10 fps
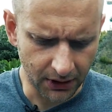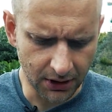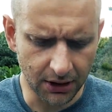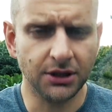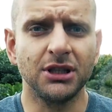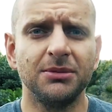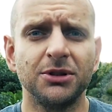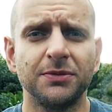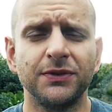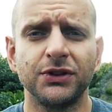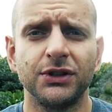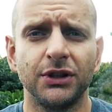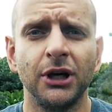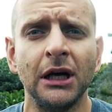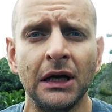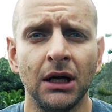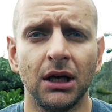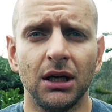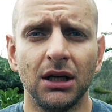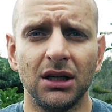i, i chcielibyśmy wyjść do e,